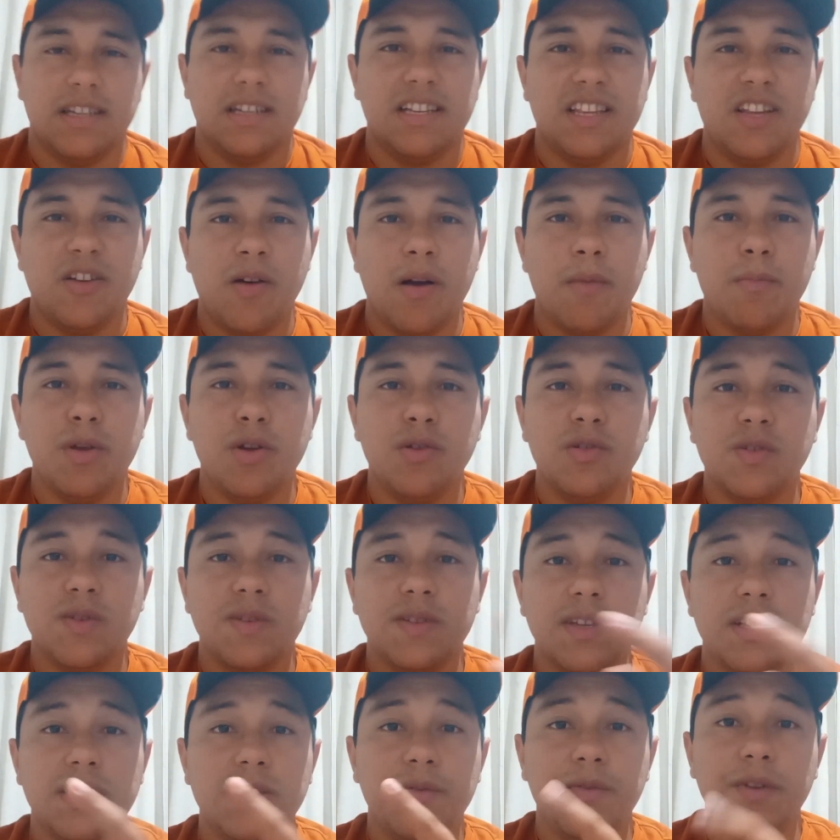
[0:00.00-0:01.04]
Então, amigos,
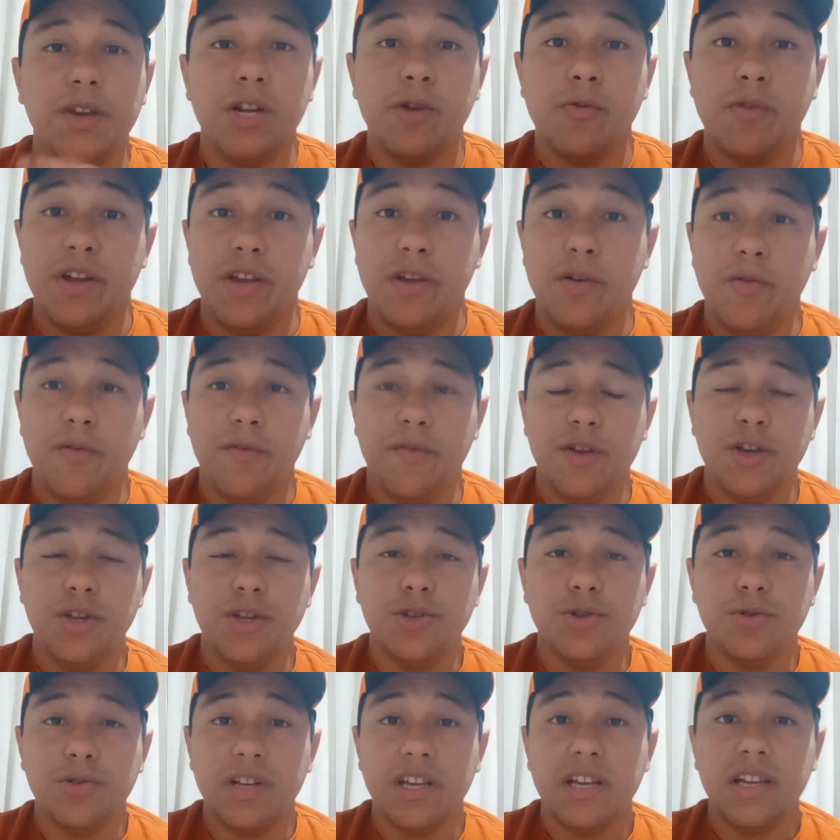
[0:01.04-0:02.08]
vocês viram aí o
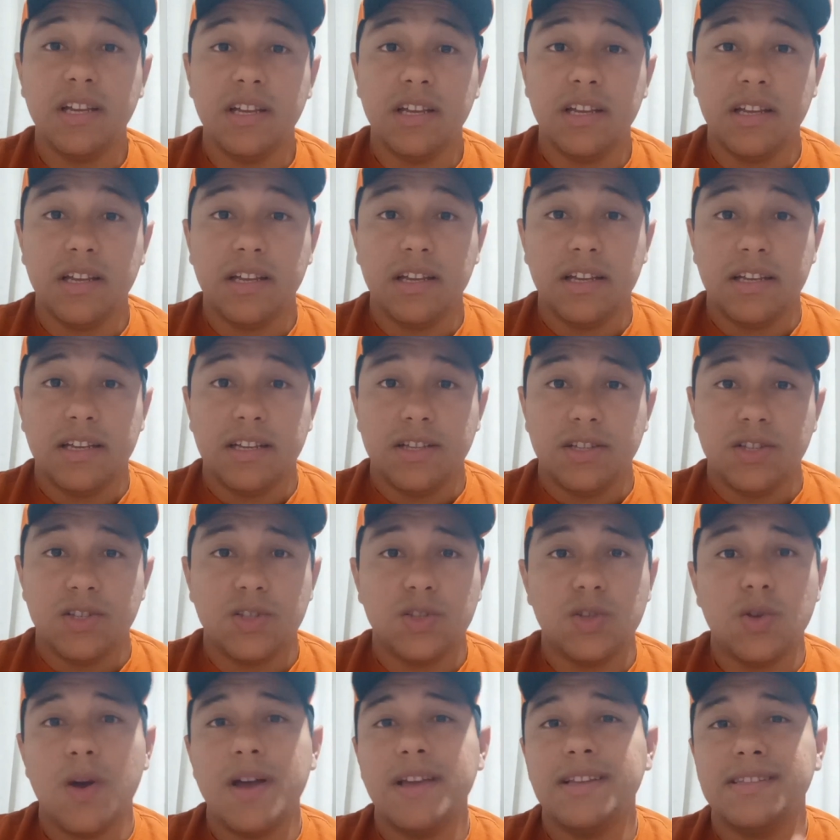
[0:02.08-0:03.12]
vídeo, né?
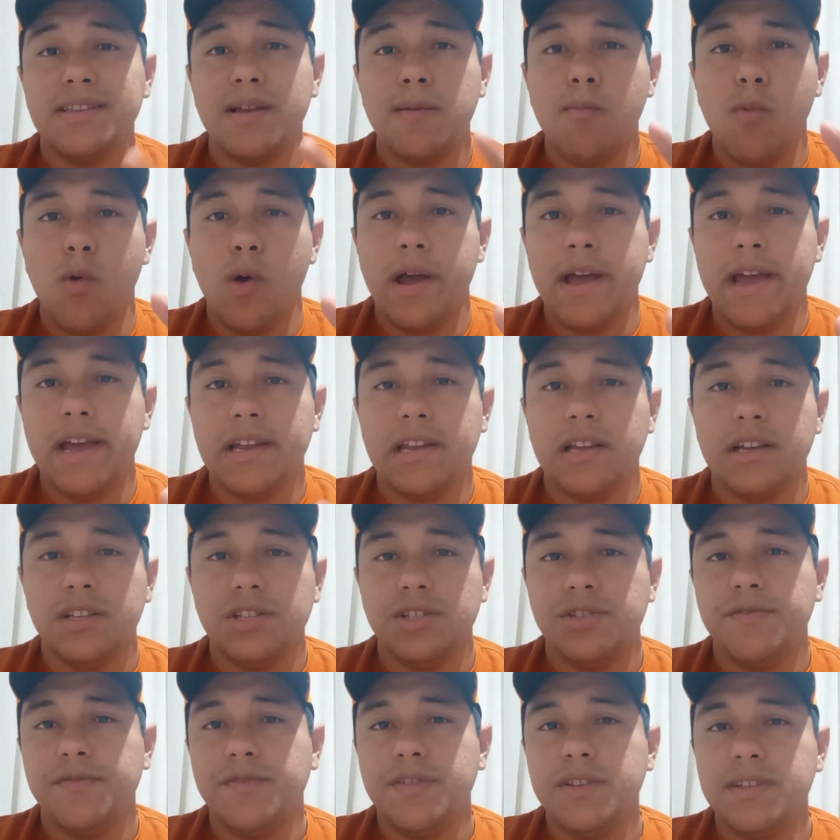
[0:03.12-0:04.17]
Só essa moeda
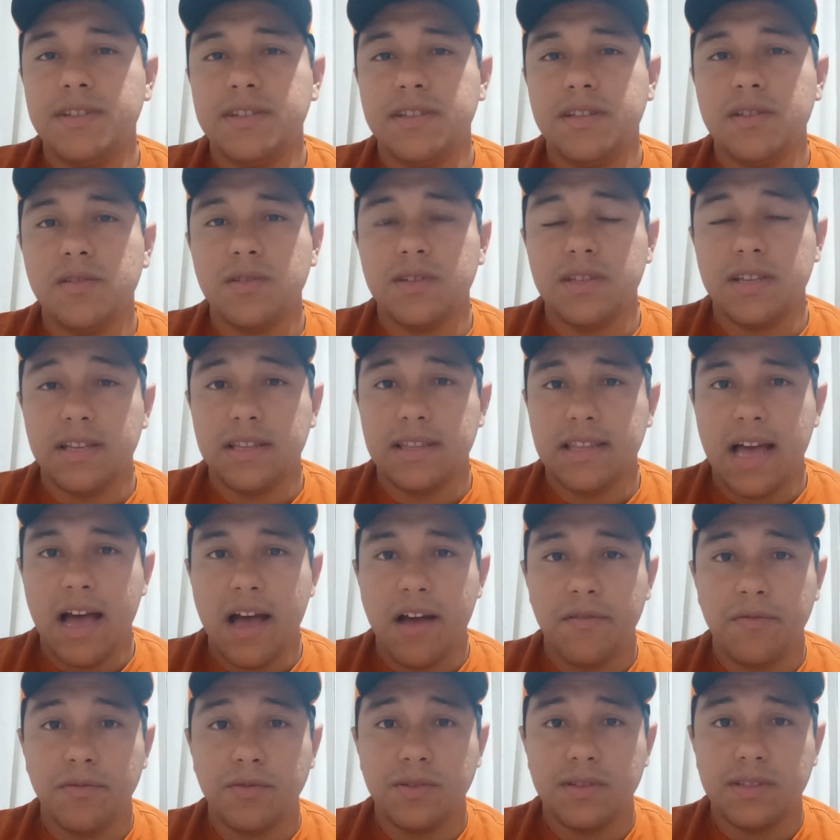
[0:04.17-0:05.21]
de 25
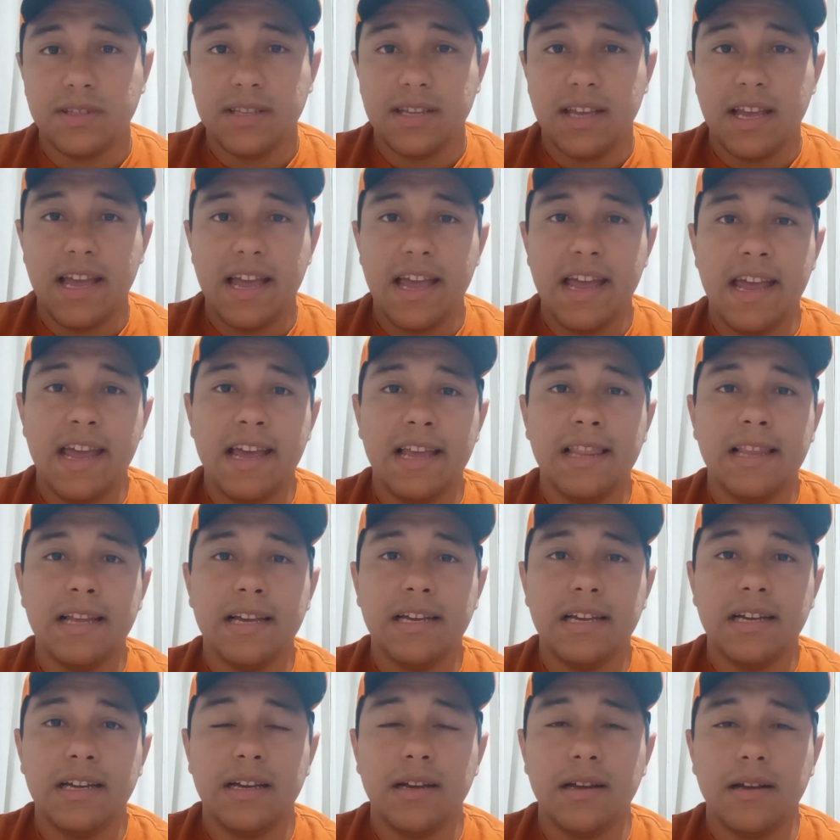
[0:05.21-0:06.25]
centavos,
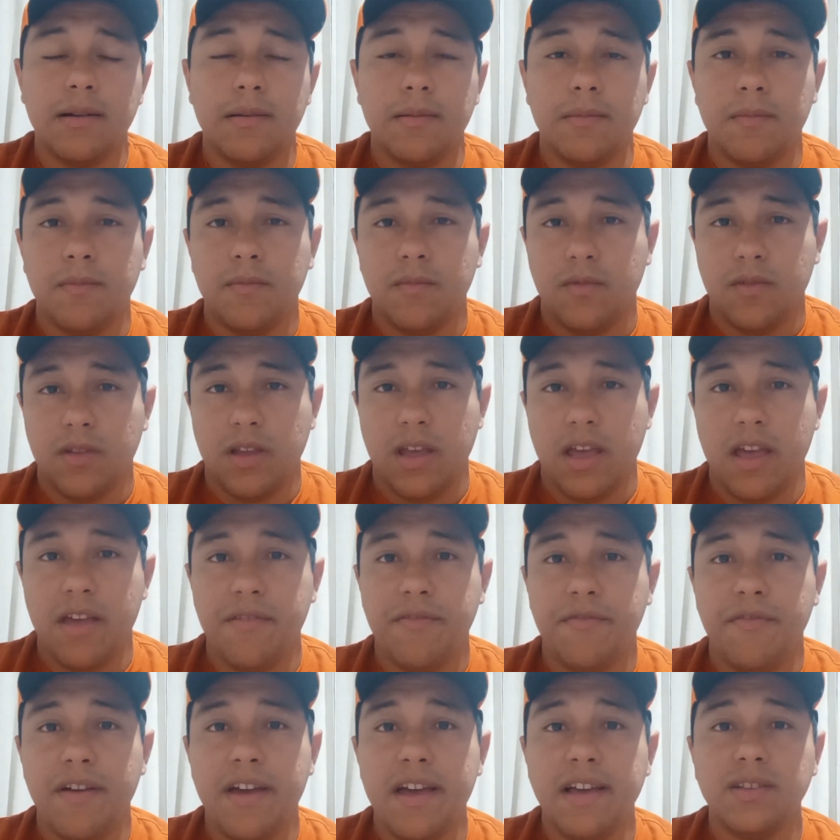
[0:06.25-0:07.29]
ela
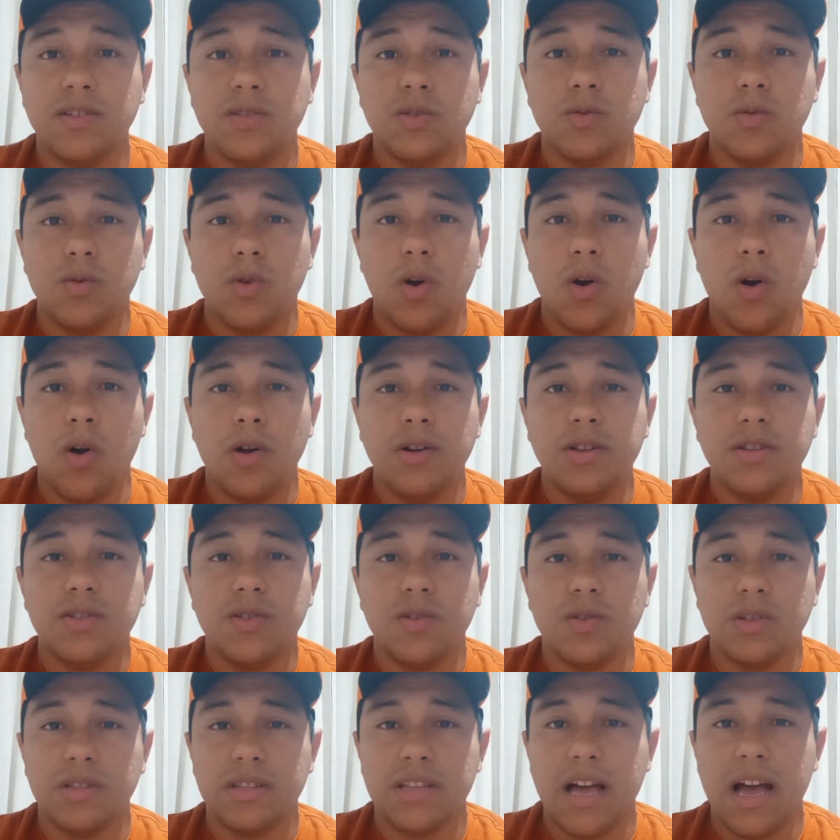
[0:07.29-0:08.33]
reverso
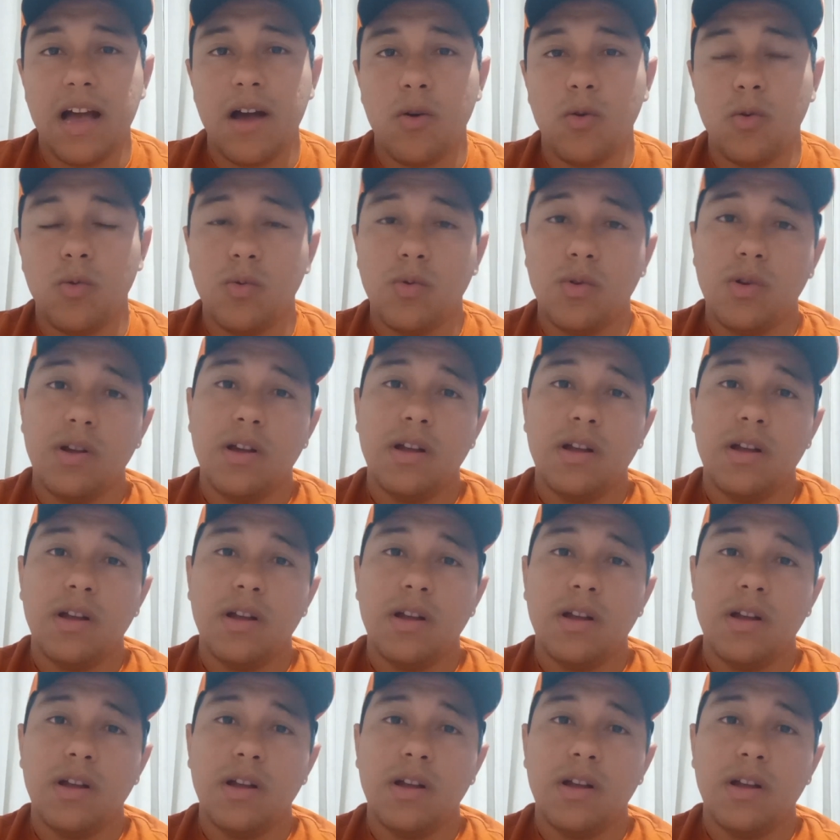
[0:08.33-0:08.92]
horizontal,